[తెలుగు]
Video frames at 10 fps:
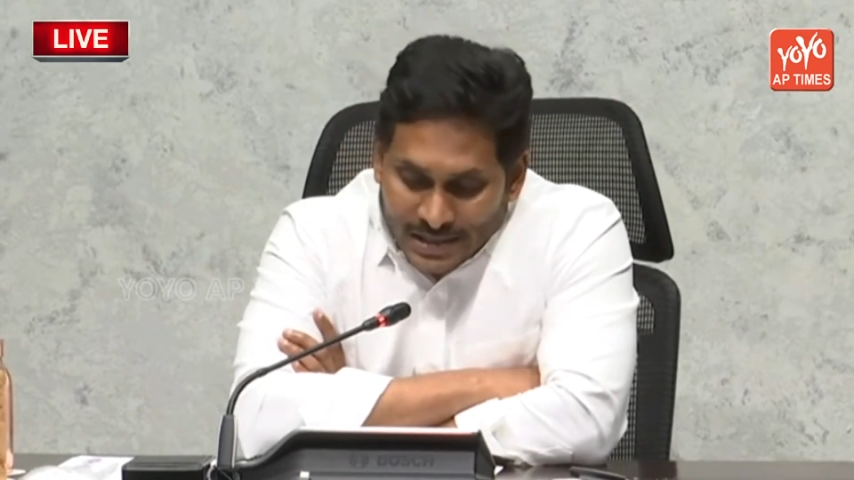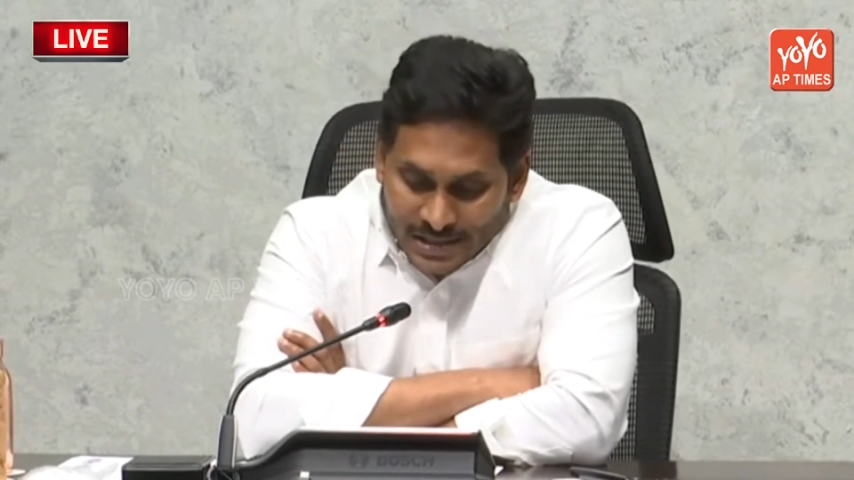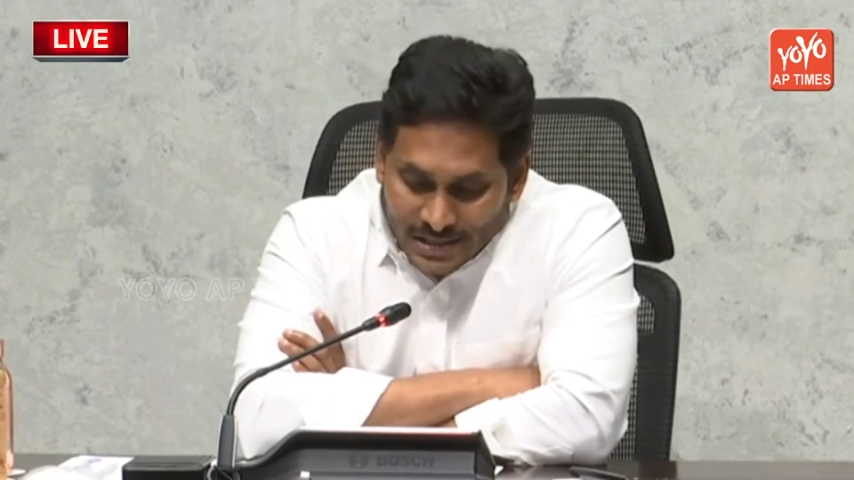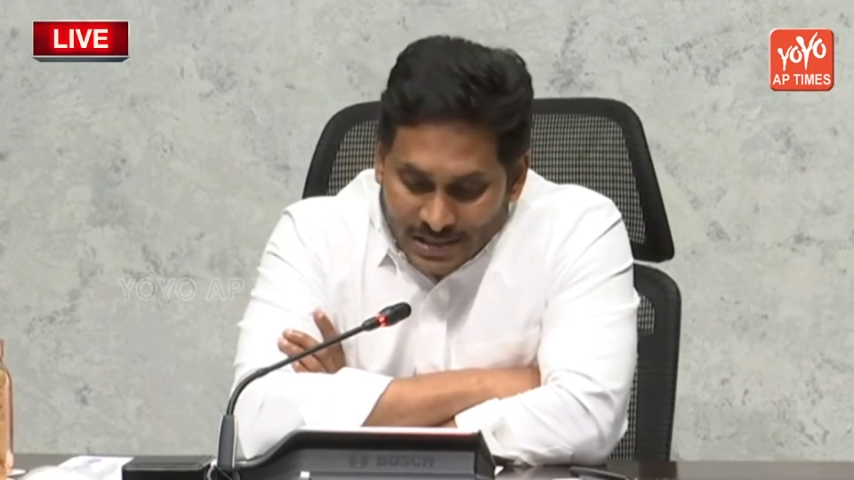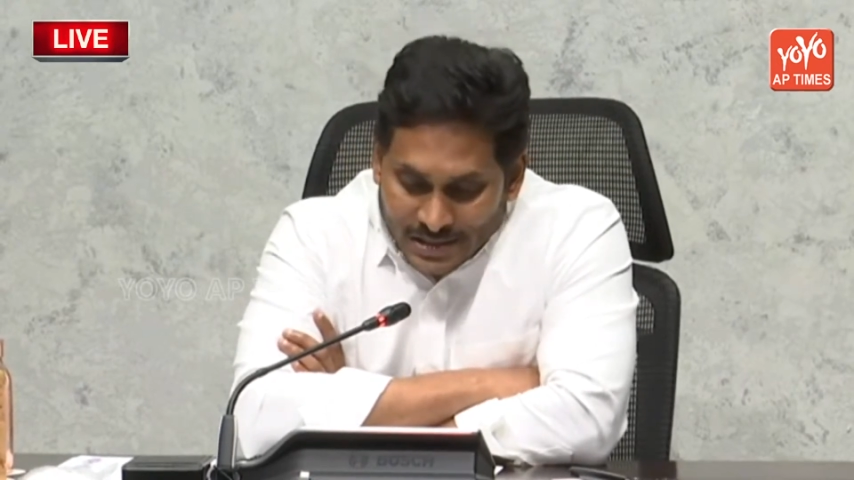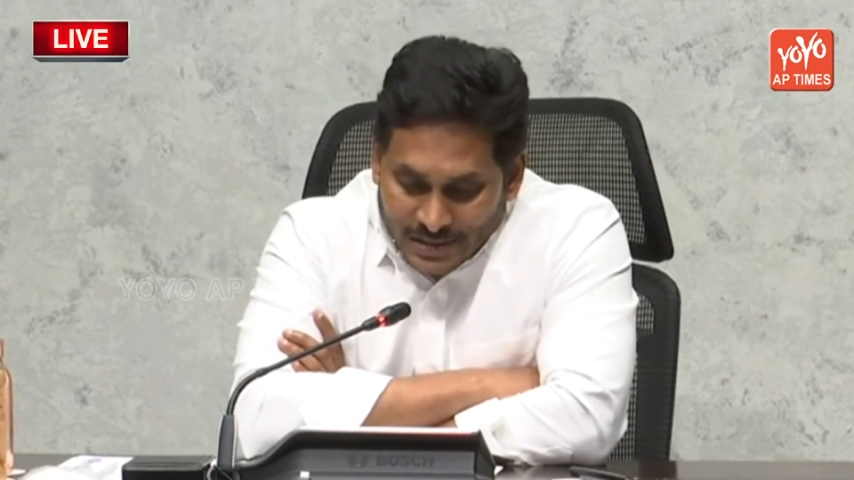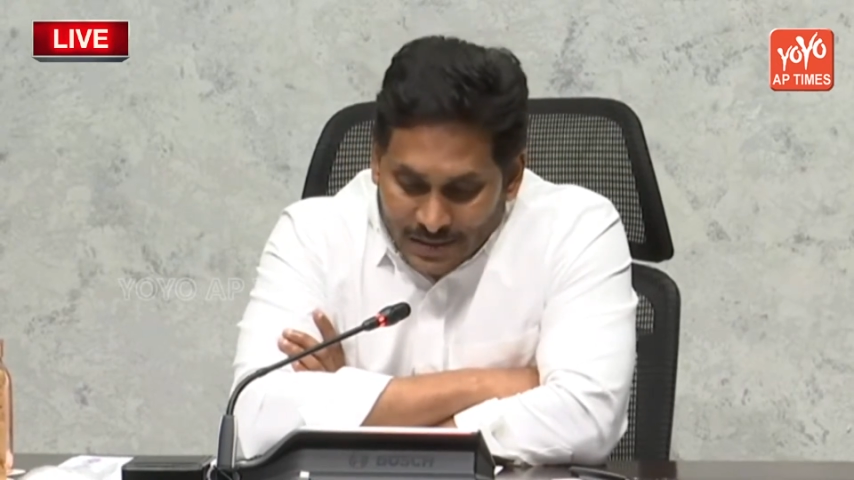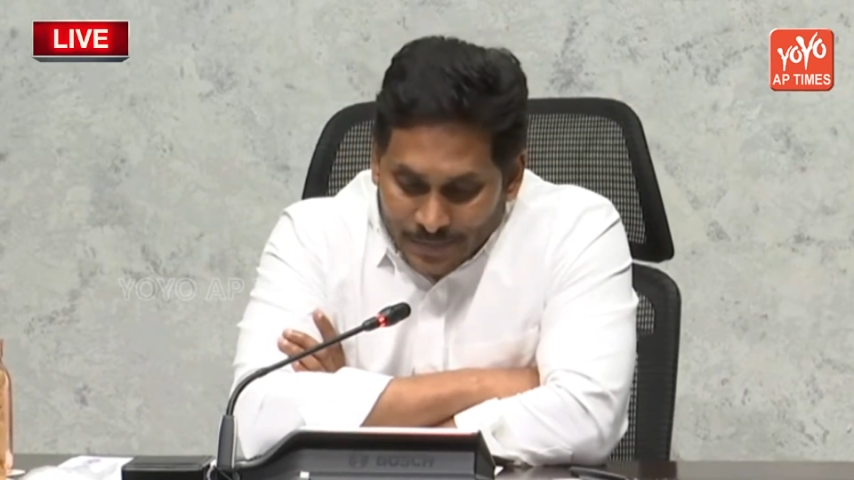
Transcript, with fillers: నేషన్స్